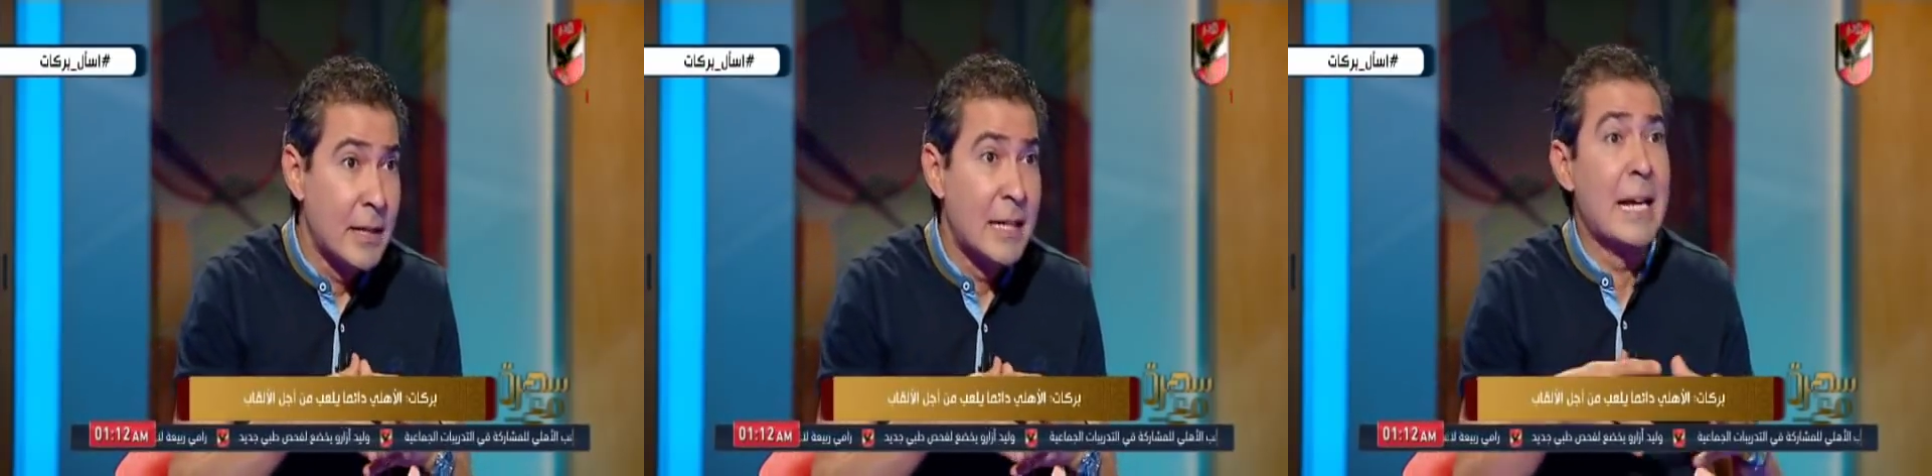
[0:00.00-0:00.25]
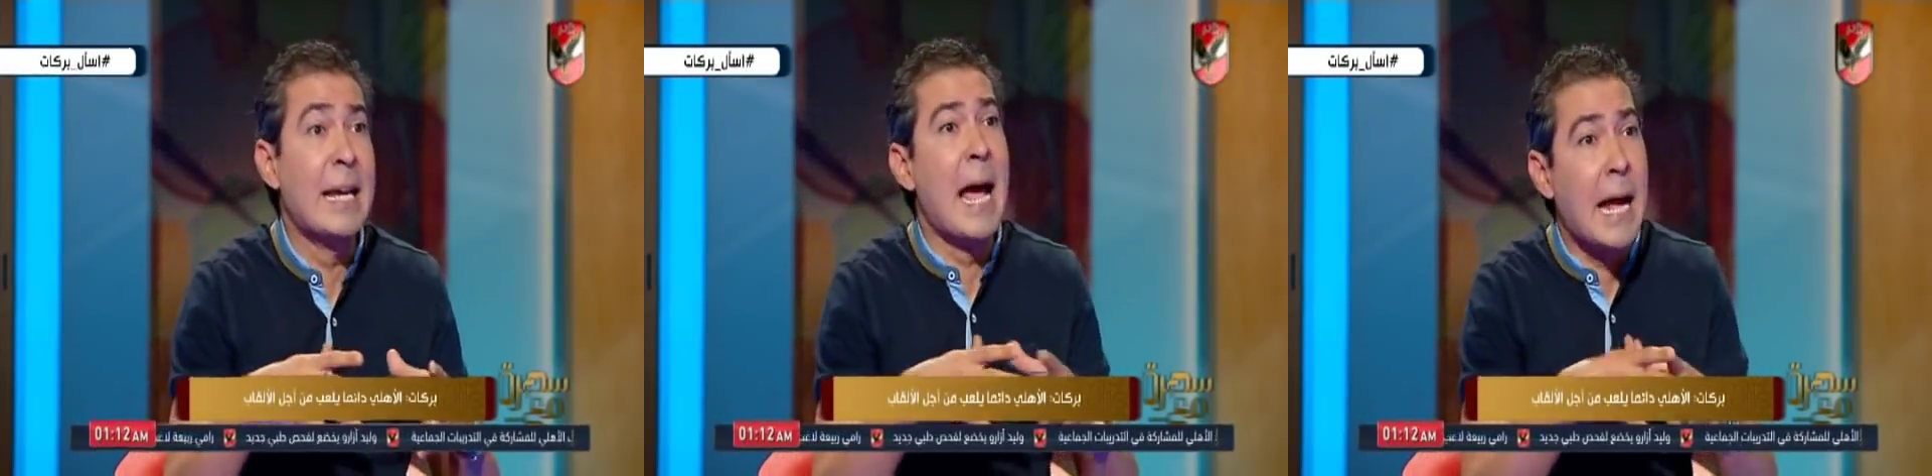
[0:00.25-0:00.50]

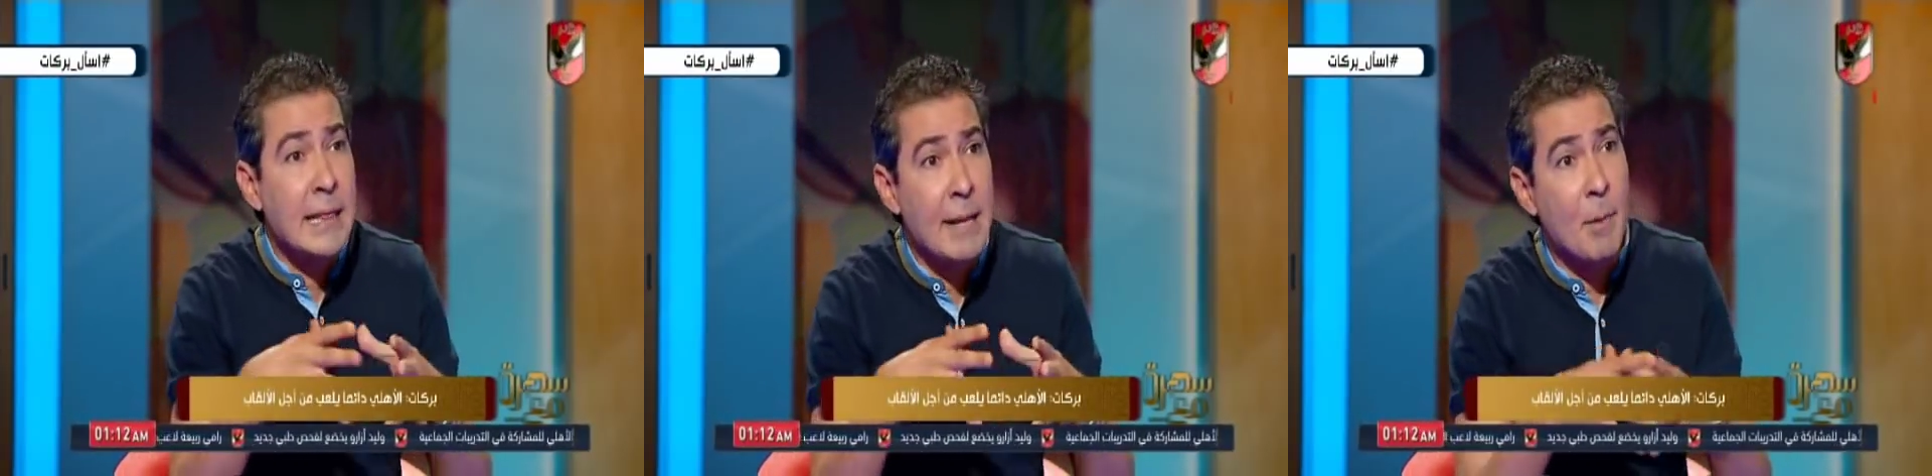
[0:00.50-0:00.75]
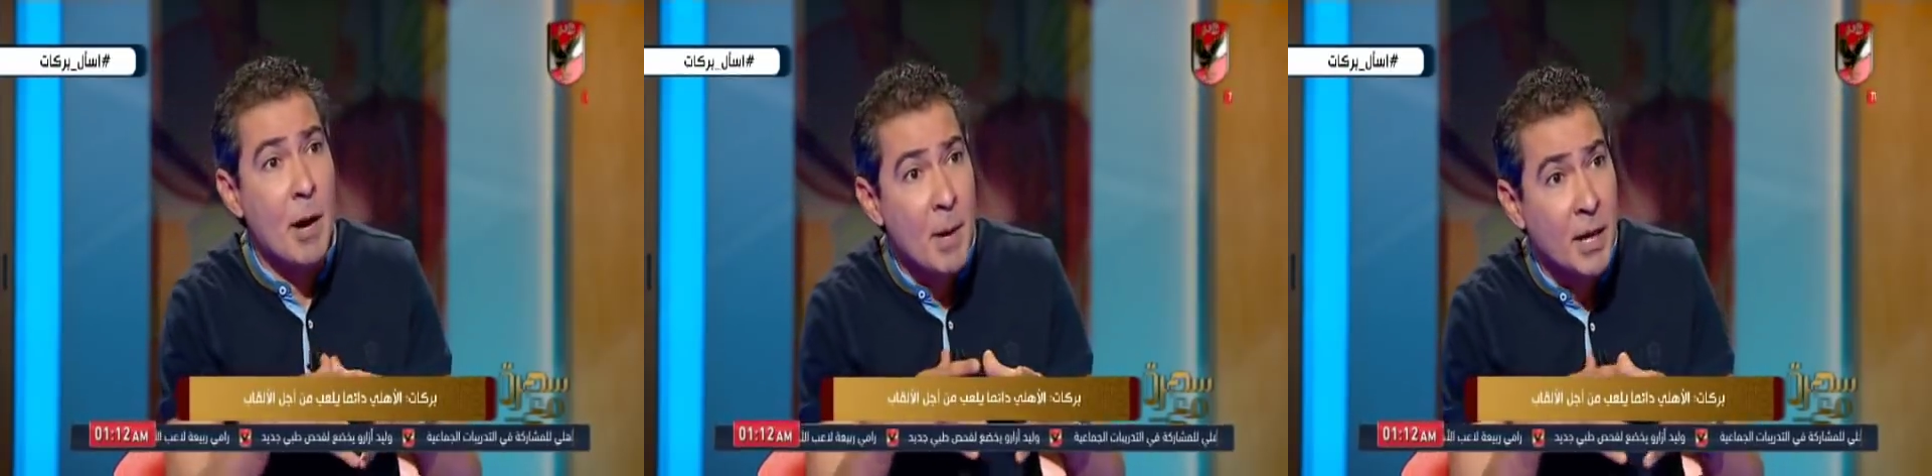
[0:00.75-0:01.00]
آه. احنا
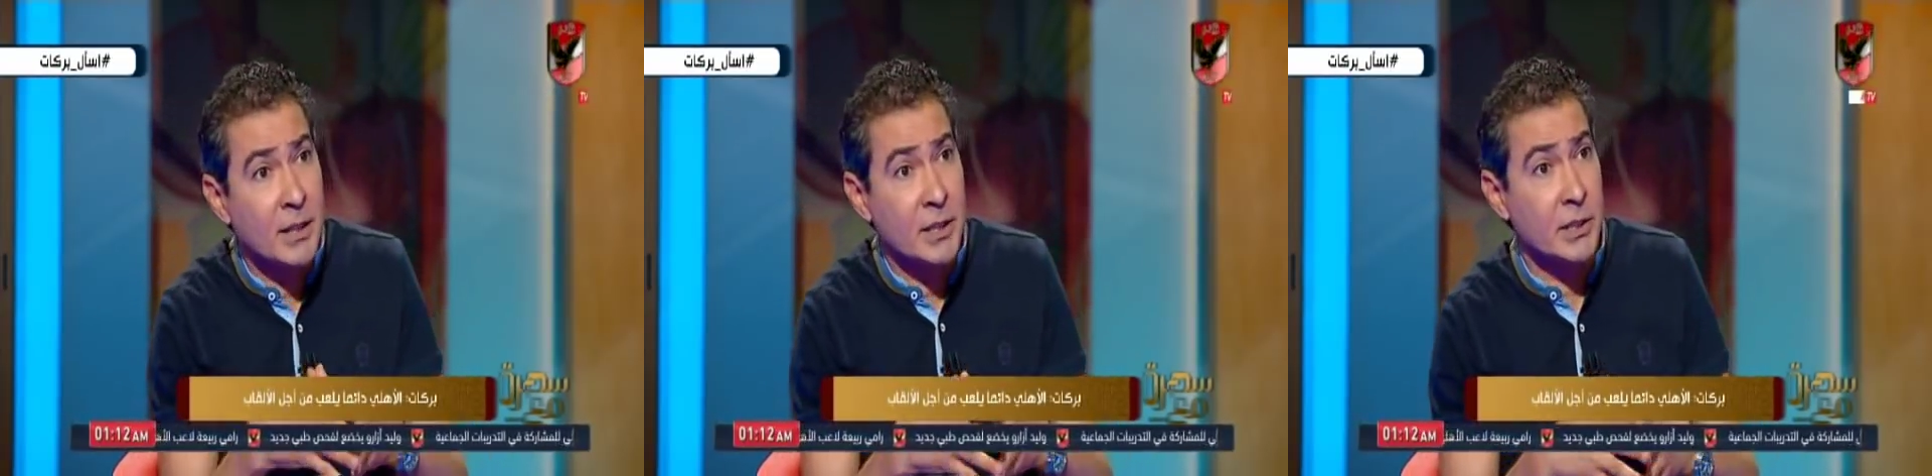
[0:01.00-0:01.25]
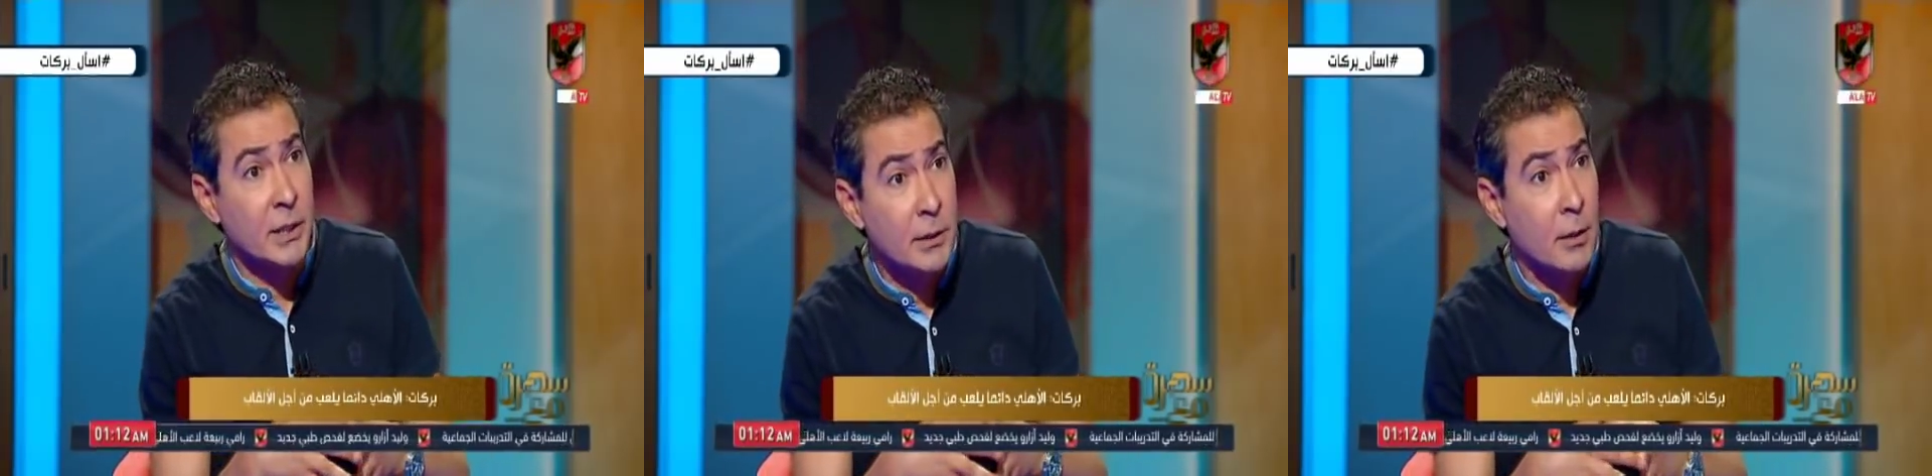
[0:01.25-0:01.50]
قعدنا مع آه، بعض آه،